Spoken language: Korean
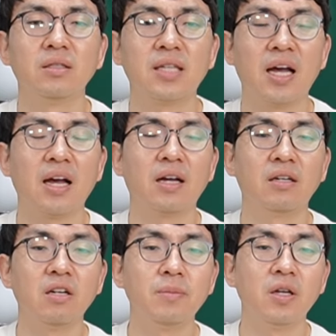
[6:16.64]
자,
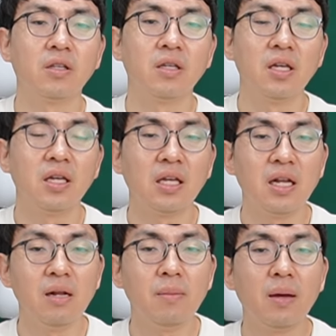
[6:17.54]
그러면
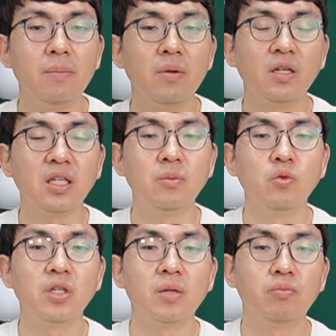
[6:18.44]
1만 명이 이
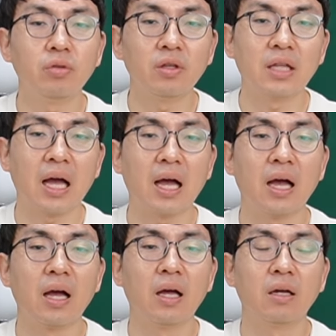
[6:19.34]
문제를
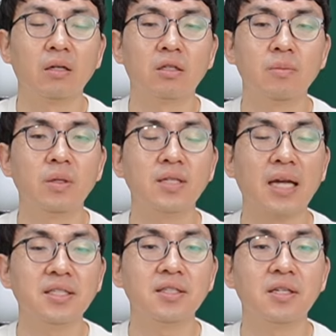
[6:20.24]
풀었다. 그러면
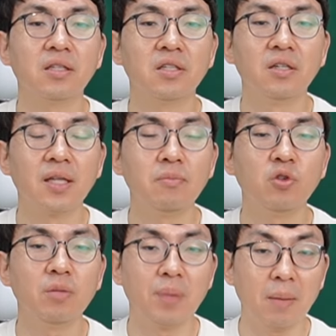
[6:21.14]
사실상
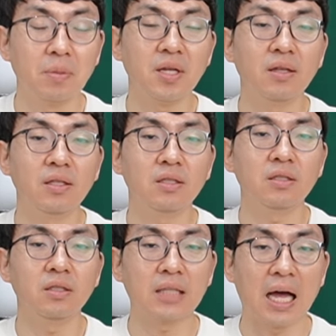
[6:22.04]
정답률이
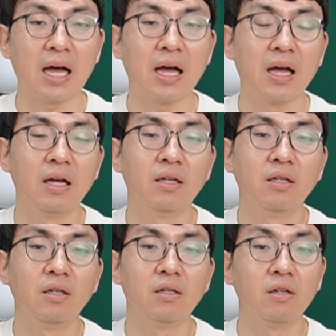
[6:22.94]
100%다.
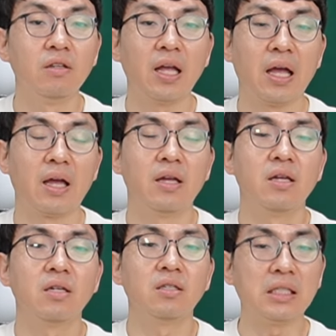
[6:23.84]
그런데
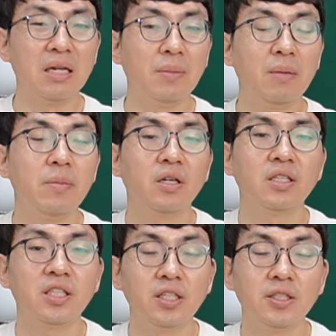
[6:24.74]
그 1만 명이
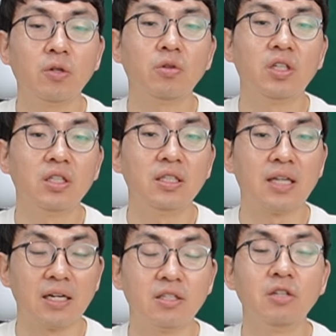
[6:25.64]
실제로 글을
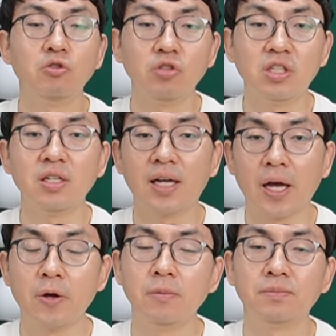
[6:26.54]
잘 쓸 수
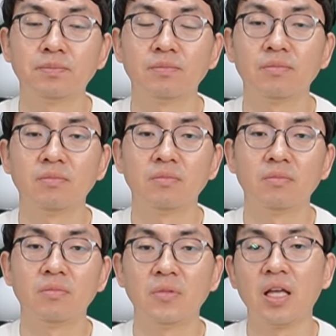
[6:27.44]
있을까요?
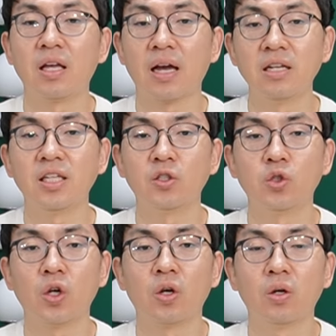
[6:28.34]
네,
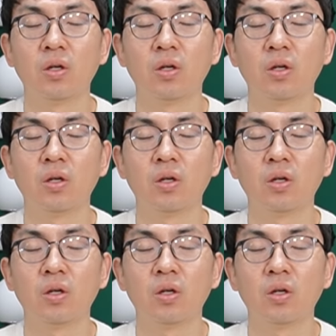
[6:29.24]
아니겠죠.